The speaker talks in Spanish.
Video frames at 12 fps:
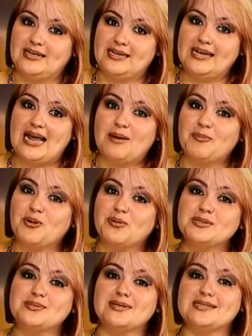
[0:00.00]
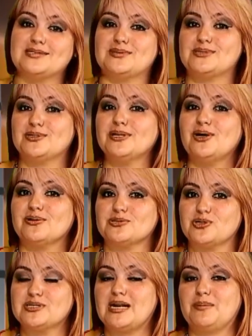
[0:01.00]
y a lo mejor no es una situación de los
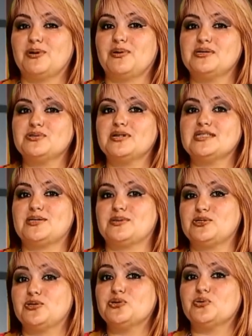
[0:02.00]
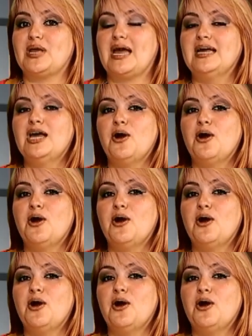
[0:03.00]
dos, a lo mejor es una situación tuya,